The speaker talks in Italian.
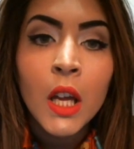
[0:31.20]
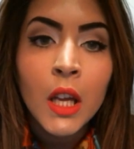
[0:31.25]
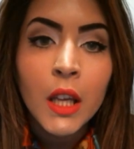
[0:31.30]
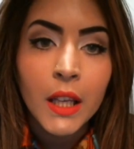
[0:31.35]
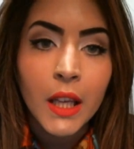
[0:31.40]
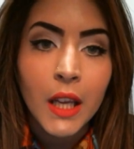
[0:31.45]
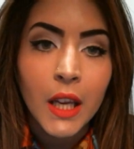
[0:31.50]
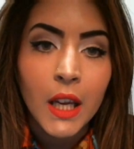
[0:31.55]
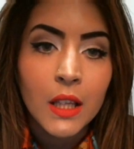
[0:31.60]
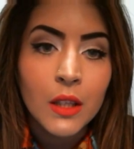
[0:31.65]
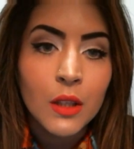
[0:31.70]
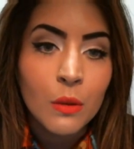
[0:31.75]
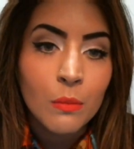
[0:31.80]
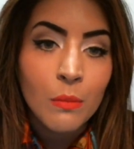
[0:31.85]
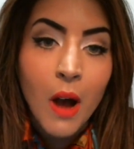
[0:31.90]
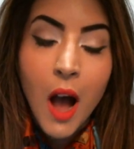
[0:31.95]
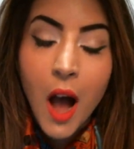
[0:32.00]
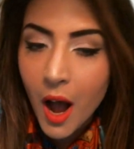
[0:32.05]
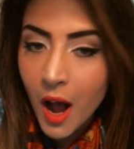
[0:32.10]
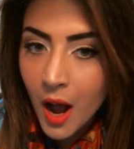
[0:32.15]
che
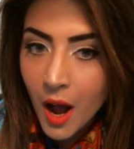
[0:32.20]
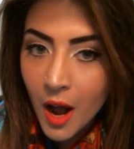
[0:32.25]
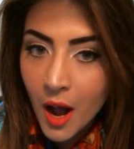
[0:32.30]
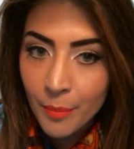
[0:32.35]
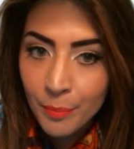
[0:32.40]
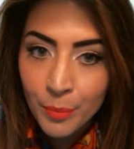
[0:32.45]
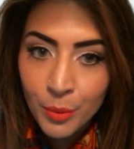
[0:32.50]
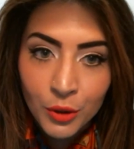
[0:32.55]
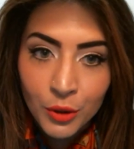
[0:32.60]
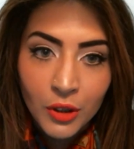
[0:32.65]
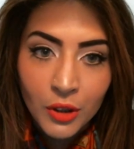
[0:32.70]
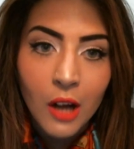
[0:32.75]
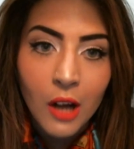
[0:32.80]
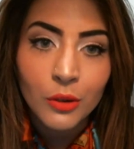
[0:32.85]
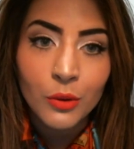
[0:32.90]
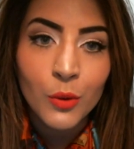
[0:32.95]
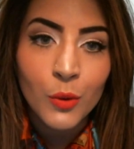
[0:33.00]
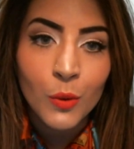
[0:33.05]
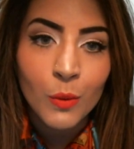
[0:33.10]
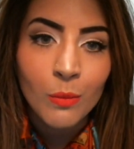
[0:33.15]
insomma ha
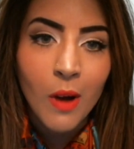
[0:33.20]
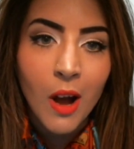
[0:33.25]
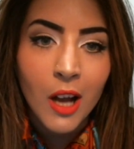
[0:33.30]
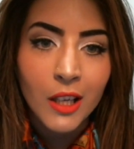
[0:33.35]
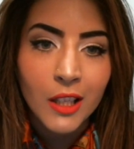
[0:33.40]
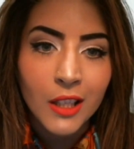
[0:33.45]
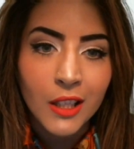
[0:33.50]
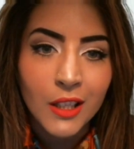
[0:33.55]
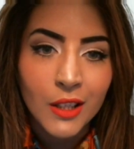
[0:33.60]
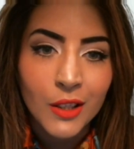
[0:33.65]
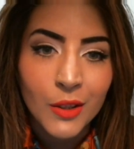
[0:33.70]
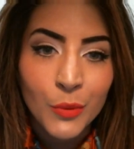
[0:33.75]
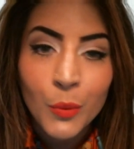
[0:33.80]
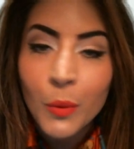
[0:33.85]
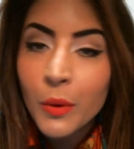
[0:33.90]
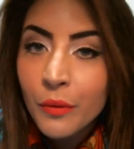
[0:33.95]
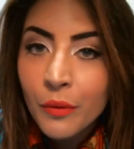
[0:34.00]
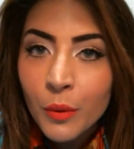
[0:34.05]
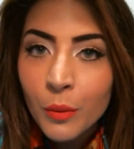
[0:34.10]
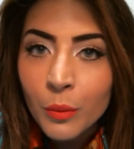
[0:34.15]
portato insomma, i
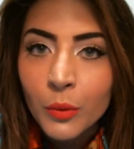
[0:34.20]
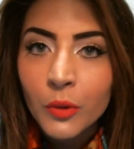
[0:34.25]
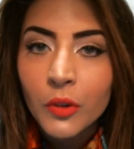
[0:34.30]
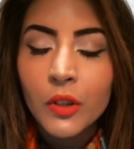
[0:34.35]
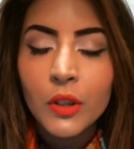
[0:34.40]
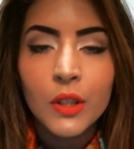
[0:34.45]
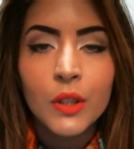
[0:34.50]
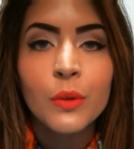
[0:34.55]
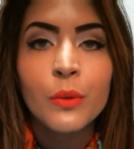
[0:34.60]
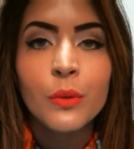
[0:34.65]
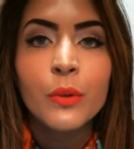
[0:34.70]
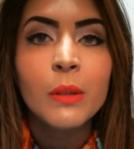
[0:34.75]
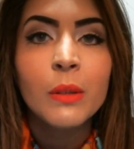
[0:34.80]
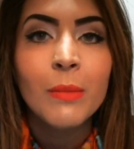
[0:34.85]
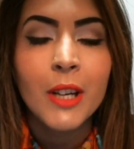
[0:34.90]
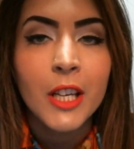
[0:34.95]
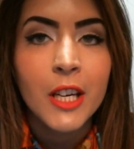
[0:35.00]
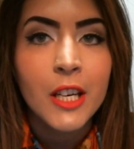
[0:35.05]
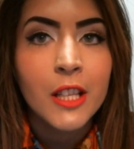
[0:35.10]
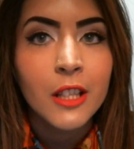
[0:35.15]
suoi frutti. Sono
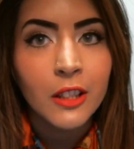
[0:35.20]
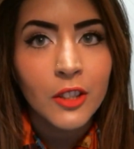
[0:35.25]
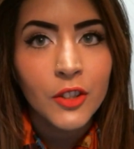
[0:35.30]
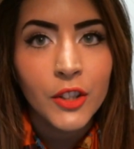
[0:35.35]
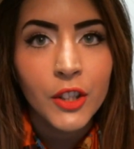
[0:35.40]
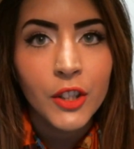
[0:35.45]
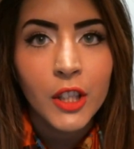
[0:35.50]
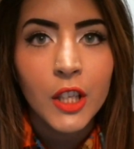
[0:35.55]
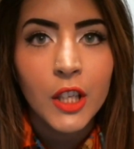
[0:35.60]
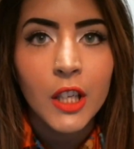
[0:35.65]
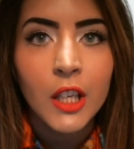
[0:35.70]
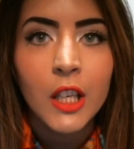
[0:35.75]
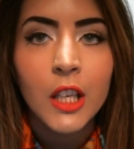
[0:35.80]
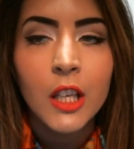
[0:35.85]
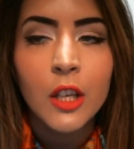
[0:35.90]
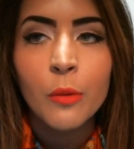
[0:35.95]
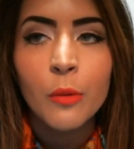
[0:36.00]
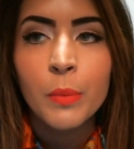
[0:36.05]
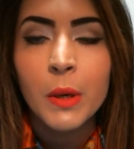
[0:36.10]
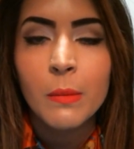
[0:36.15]
dimagrita 10
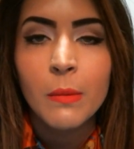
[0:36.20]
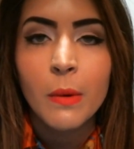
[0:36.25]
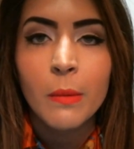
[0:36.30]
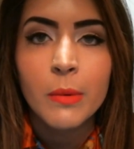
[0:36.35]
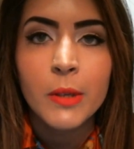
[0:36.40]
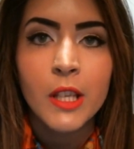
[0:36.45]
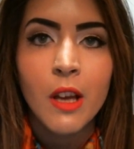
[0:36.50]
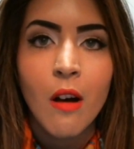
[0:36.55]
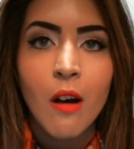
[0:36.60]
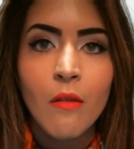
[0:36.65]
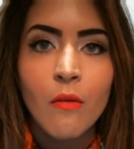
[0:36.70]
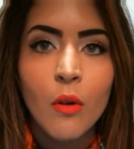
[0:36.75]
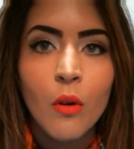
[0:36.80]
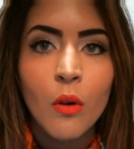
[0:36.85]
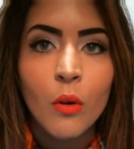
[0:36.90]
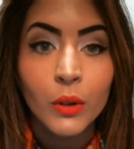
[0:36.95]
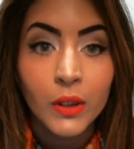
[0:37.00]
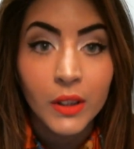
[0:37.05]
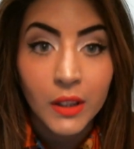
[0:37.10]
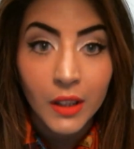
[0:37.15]
kg, io prima
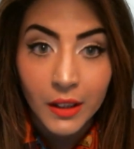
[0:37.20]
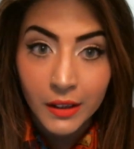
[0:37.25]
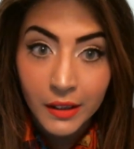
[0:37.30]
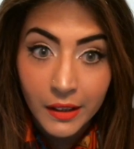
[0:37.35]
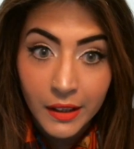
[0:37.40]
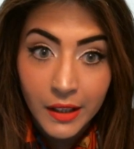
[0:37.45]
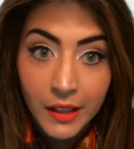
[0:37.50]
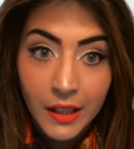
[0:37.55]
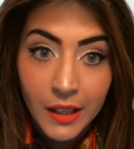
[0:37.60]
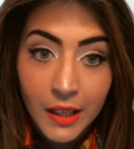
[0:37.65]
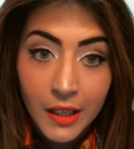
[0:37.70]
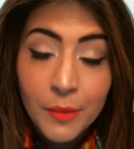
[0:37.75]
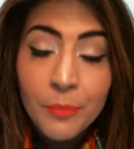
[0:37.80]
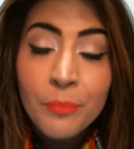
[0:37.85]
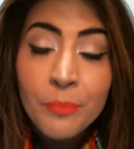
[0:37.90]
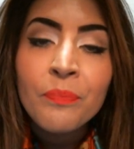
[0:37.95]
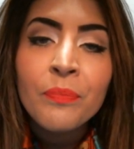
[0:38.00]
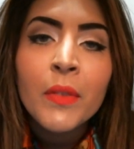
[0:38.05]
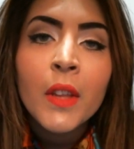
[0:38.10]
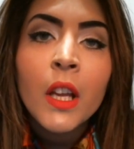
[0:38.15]
pesavo 80 kg,
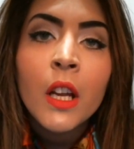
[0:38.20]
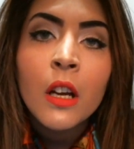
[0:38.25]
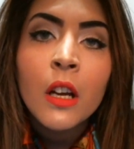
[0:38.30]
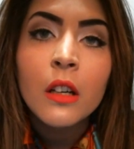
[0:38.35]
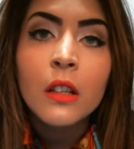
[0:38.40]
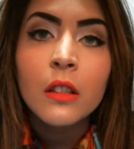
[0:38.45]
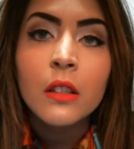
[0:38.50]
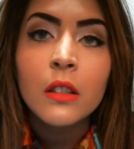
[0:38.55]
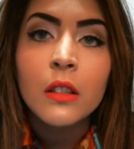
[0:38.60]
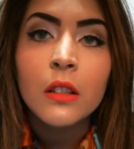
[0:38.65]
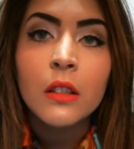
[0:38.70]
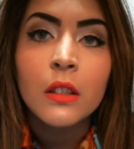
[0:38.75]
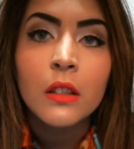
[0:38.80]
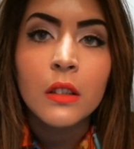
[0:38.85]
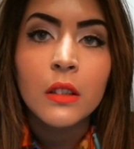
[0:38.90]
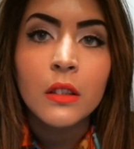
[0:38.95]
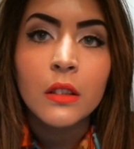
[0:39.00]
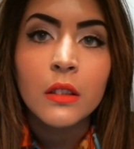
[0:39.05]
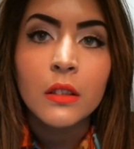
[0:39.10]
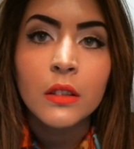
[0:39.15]

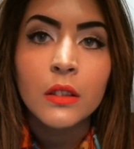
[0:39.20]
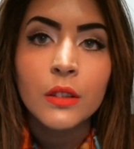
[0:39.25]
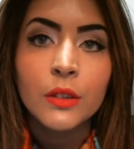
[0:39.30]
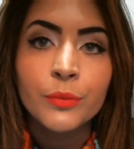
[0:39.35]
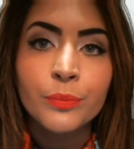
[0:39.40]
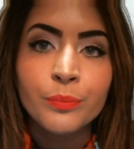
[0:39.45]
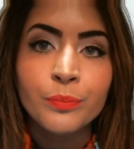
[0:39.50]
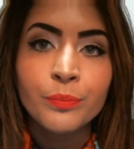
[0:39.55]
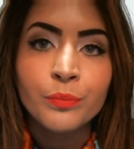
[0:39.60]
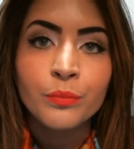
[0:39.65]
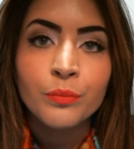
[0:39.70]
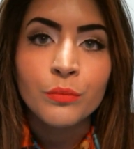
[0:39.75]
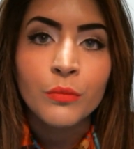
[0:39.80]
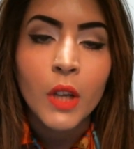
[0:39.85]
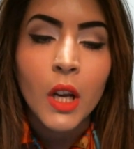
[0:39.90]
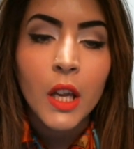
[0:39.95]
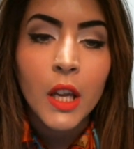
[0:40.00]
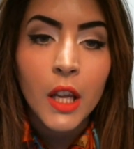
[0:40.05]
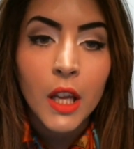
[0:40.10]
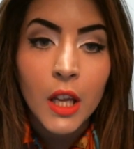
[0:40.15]
oh,
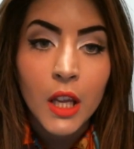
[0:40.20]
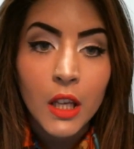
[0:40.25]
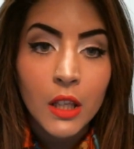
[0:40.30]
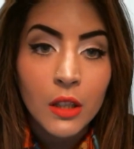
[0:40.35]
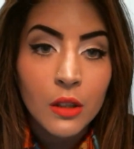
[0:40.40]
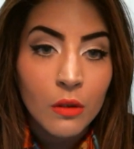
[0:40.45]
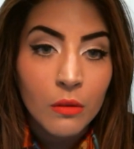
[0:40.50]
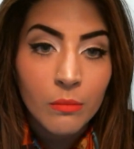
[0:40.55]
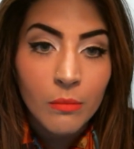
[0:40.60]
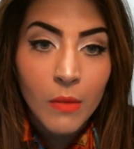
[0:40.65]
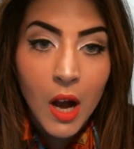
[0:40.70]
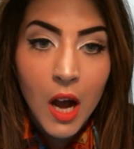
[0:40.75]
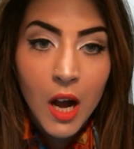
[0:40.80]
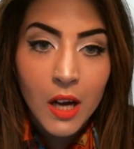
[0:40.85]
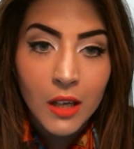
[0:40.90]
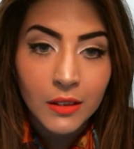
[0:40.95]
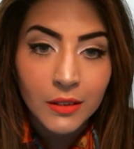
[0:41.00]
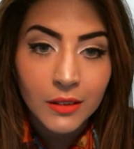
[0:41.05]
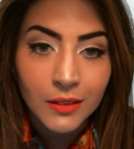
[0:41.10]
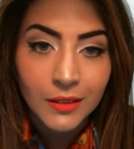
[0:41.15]
e
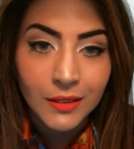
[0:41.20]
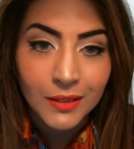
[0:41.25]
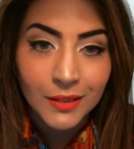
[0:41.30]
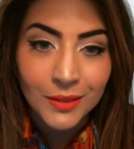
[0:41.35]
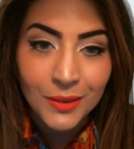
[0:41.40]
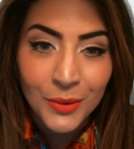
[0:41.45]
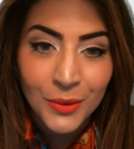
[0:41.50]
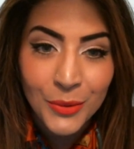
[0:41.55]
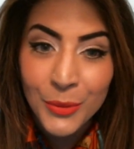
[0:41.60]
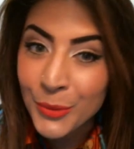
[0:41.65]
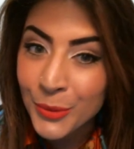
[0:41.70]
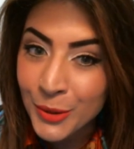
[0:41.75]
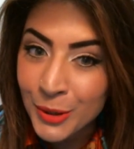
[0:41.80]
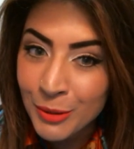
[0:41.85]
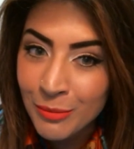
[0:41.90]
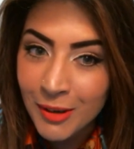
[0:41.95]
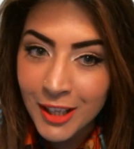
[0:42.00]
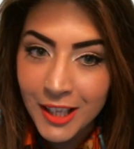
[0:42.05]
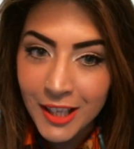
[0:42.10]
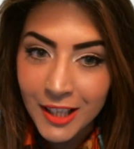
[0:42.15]
insomma oh, sono
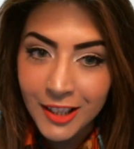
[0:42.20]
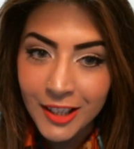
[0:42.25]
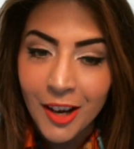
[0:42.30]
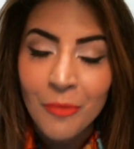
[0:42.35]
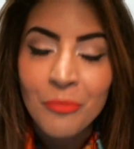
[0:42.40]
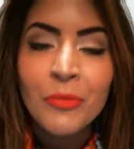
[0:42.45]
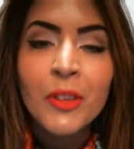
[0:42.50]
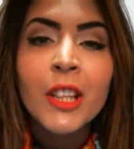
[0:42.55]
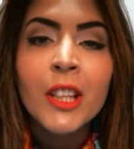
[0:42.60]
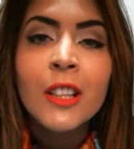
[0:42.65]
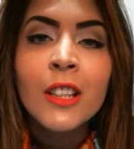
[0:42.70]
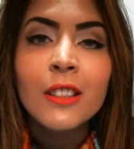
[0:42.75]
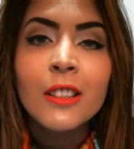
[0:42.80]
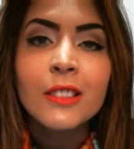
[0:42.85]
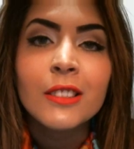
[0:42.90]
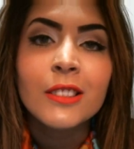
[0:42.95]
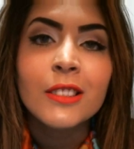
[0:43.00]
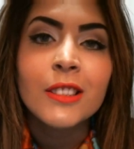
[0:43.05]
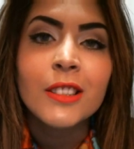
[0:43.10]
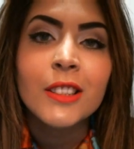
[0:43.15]
dimagrita.
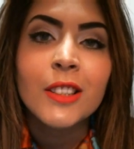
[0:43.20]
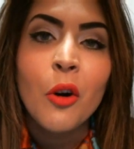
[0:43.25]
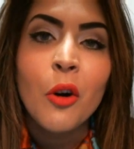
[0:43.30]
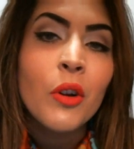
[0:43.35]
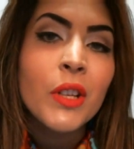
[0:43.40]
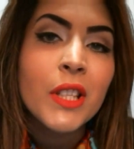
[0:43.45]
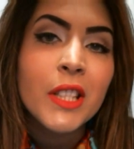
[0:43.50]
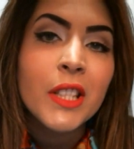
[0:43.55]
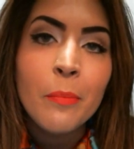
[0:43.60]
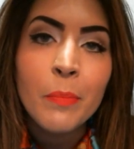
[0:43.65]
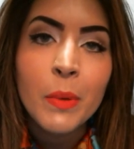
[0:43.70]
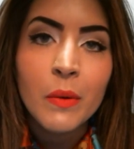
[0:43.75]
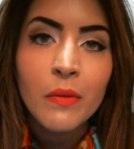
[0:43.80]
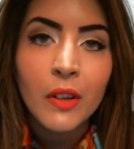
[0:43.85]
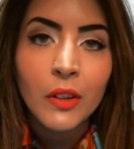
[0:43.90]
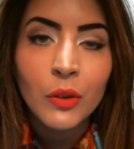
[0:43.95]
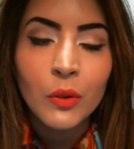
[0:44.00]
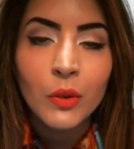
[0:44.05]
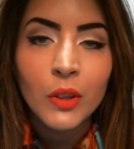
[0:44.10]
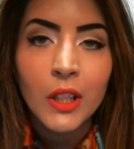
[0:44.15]
Oh, ho sempre
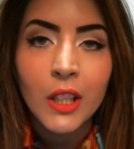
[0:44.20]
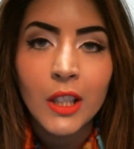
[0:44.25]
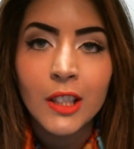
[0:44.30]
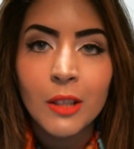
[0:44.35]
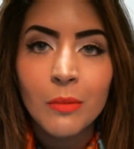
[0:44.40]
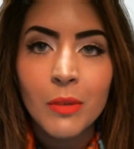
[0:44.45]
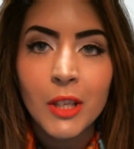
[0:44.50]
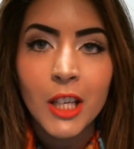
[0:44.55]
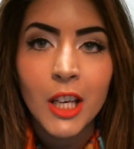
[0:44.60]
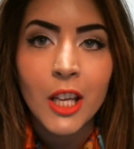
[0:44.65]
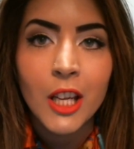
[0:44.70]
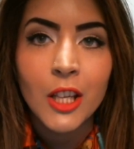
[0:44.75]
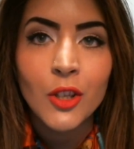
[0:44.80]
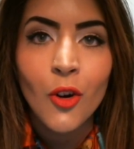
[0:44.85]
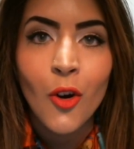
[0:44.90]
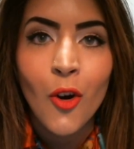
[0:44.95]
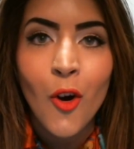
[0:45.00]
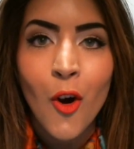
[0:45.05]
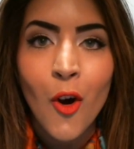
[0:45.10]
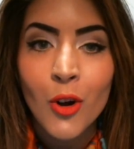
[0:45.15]
fatto diete perché
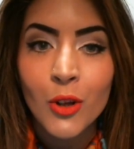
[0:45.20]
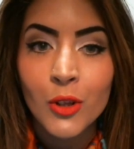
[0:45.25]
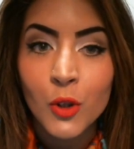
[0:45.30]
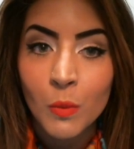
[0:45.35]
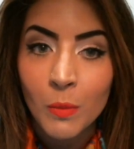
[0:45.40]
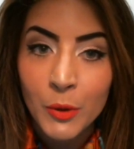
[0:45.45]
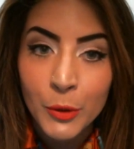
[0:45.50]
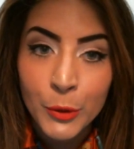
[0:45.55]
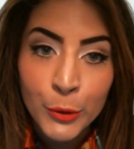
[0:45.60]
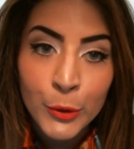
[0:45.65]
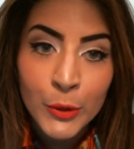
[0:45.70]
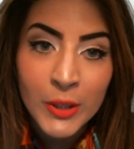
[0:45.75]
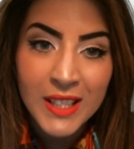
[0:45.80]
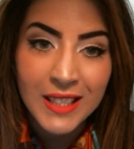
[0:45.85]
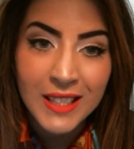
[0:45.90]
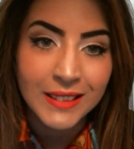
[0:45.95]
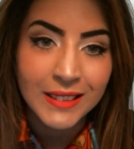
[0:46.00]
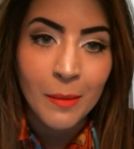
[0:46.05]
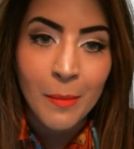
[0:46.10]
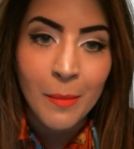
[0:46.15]
io insomma sono stata